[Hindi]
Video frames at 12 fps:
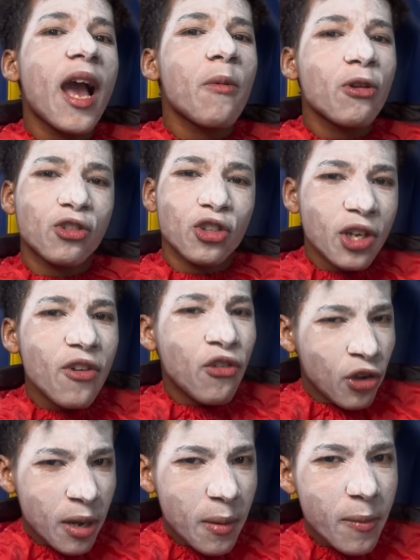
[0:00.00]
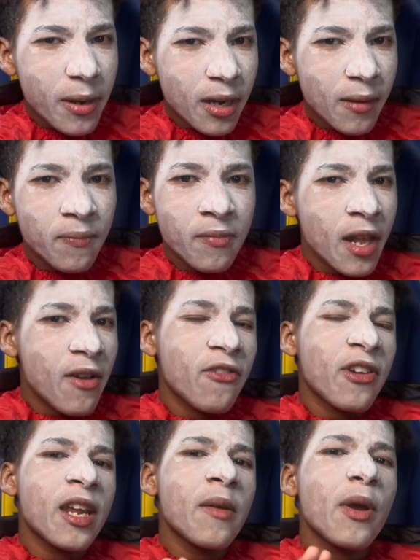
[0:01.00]
आप लोग सोच रहे फ्री में मिल गए
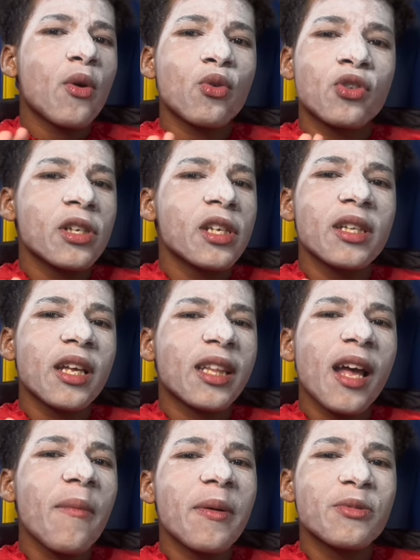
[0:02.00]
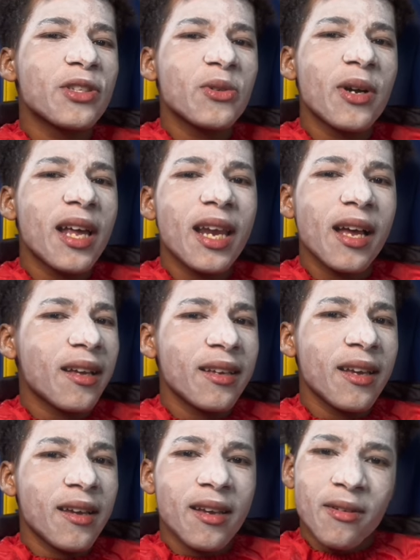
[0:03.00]
फ्री में कुछ नहीं देता पबजी वाला
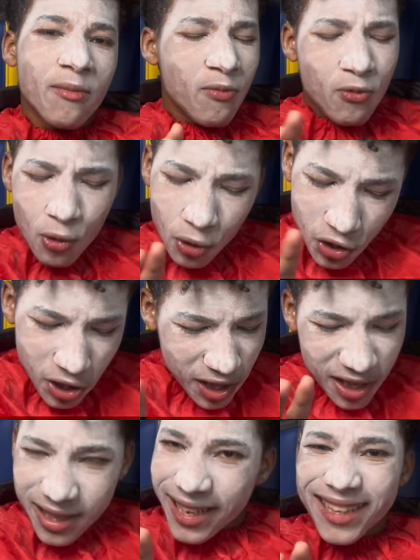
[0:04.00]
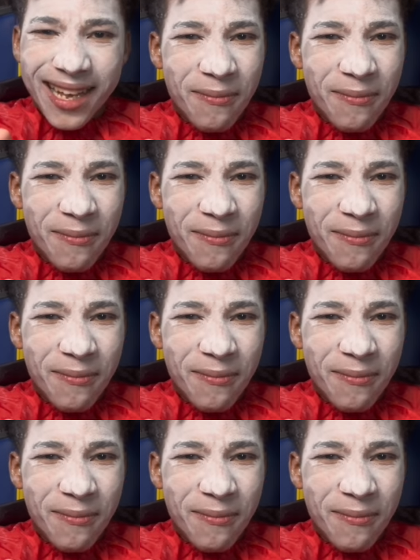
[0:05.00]
कुछ नहीं देता